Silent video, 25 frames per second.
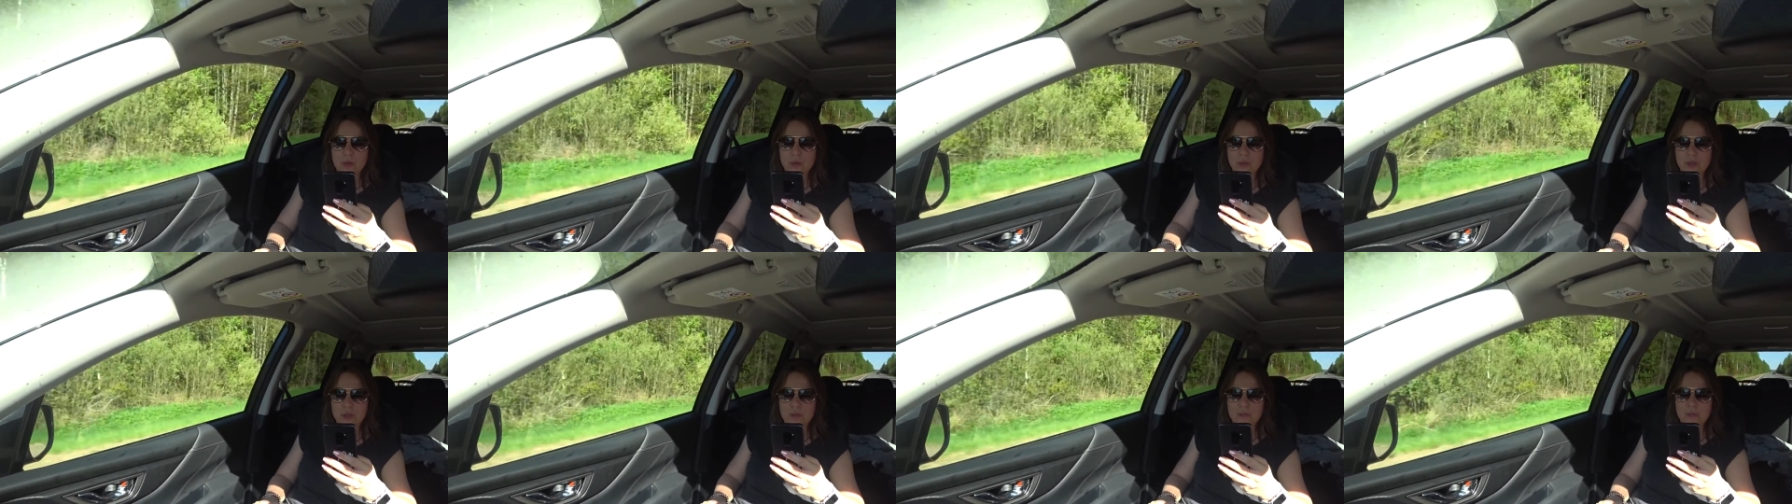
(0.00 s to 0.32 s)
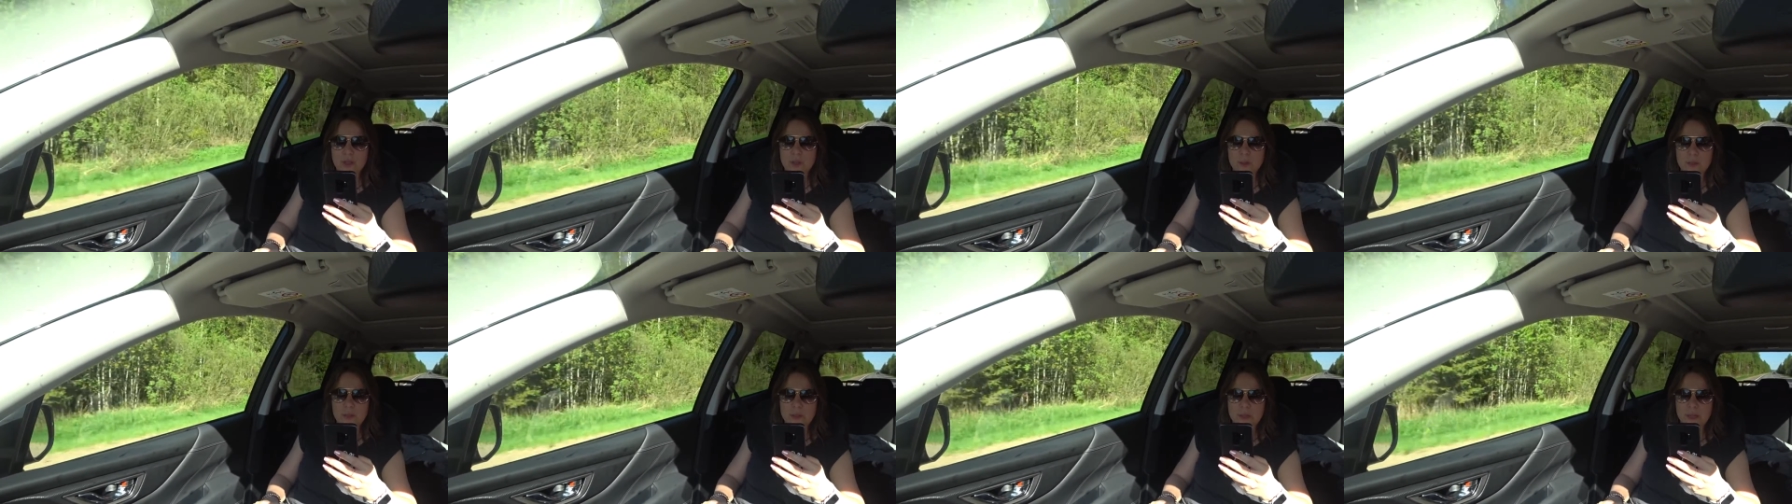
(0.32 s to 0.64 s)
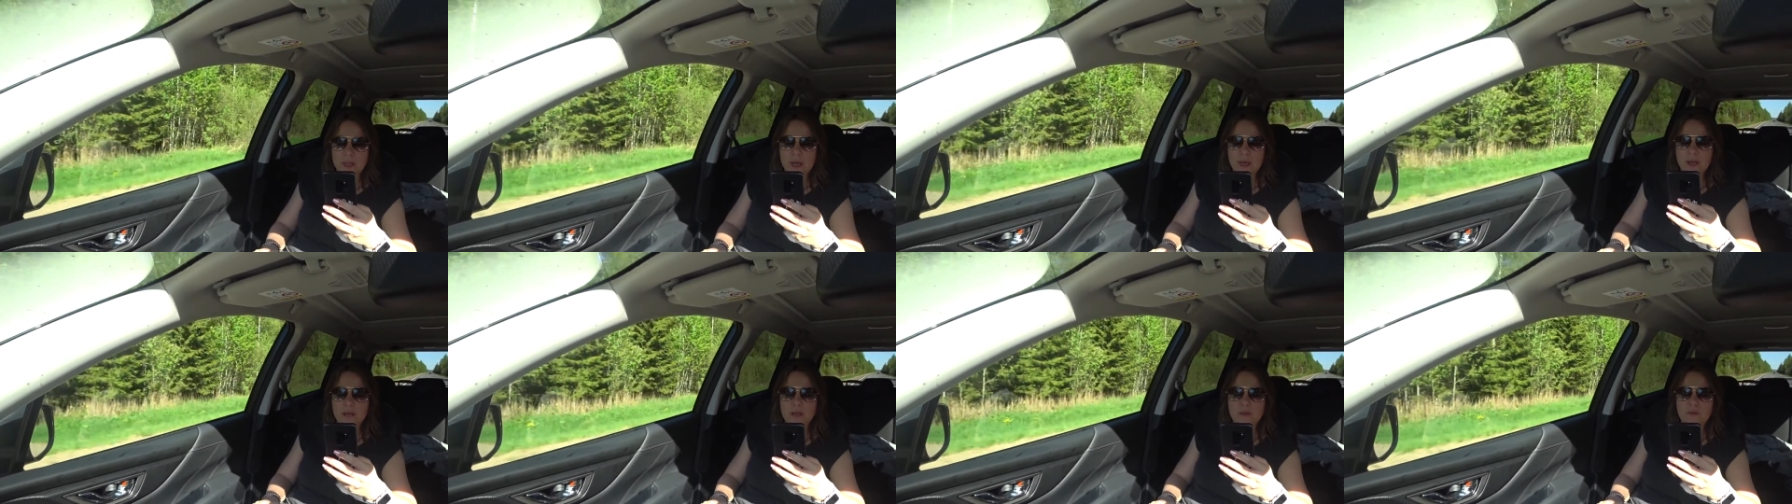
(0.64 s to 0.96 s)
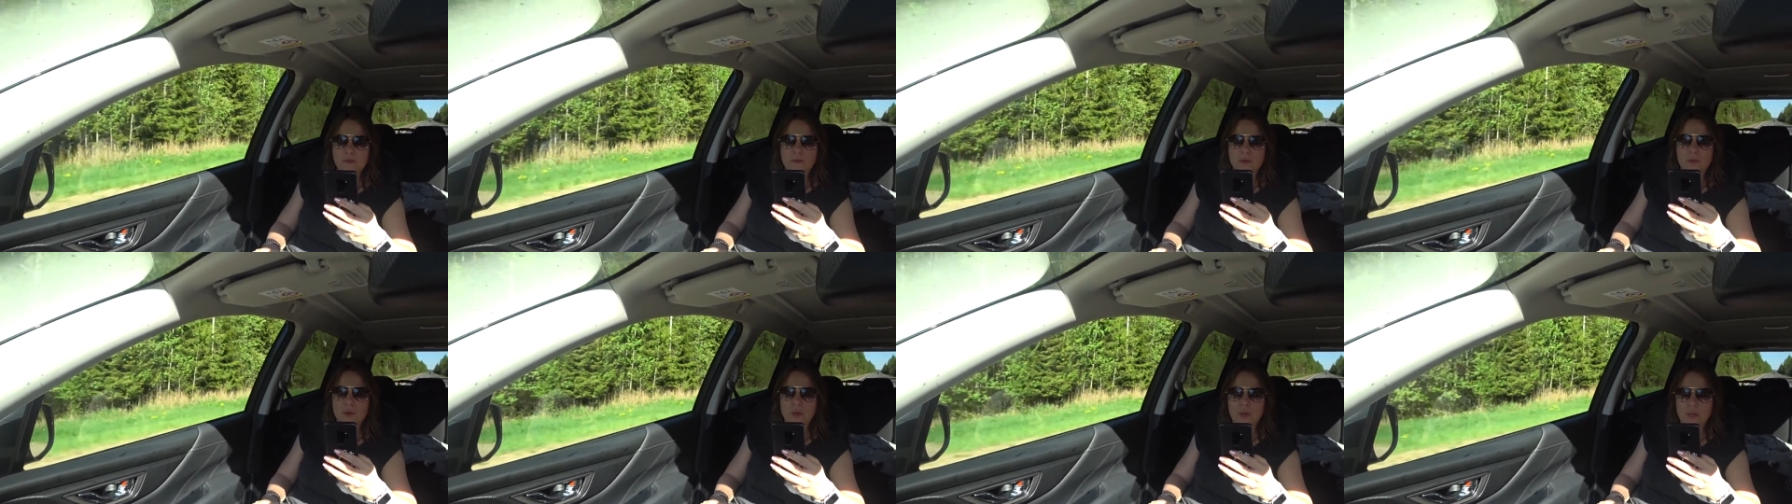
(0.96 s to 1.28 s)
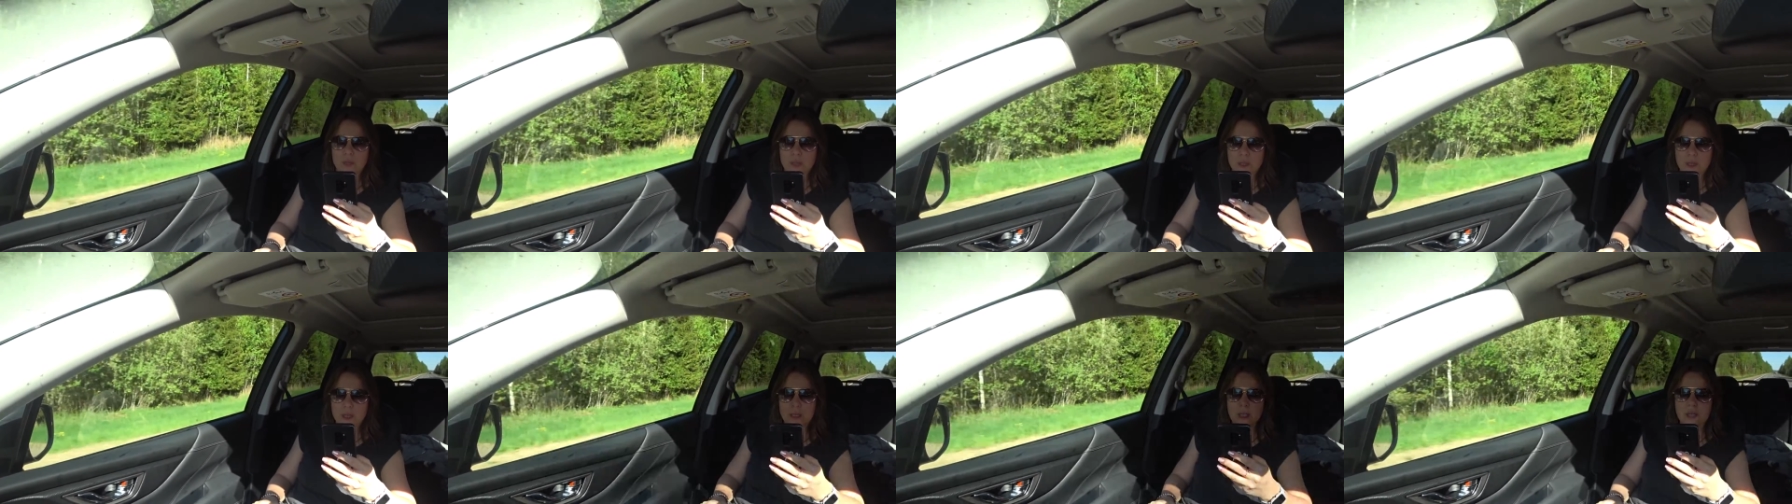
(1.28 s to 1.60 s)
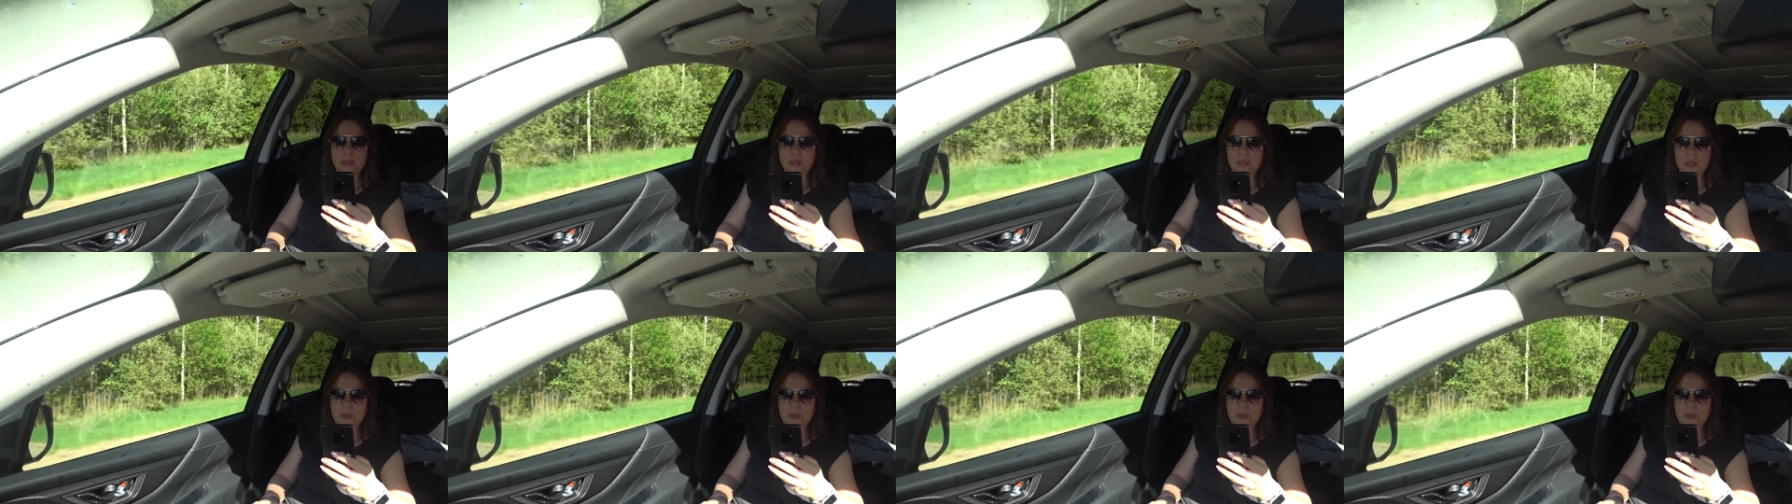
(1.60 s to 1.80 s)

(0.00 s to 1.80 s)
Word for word: Ходим на спектакли в кукольный театр,